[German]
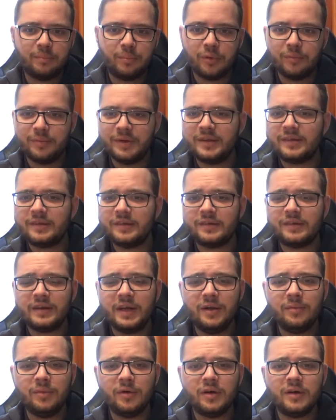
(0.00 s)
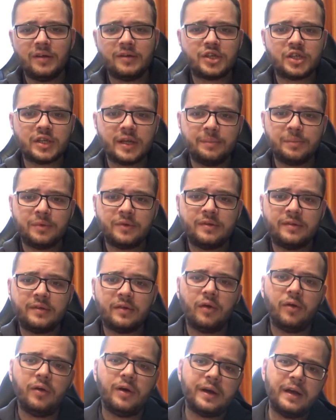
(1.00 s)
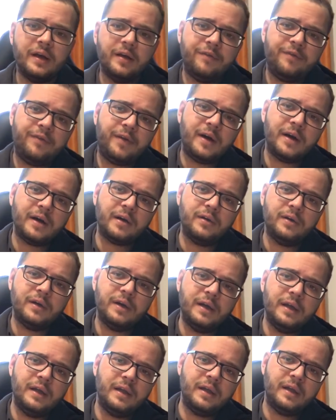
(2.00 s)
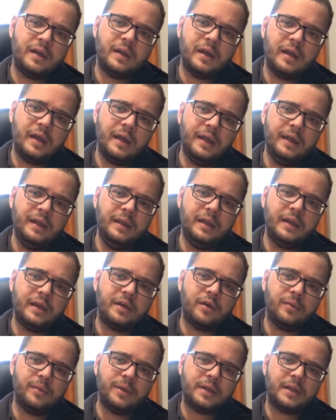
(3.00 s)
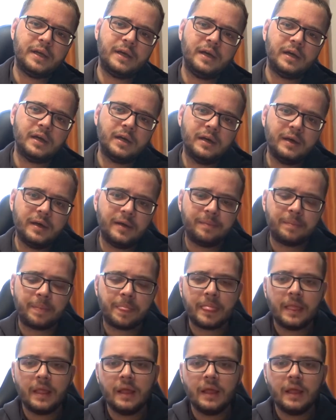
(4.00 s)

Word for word: Probiert es selber aus, schreibt eure Erfahrungen in die Kommentare.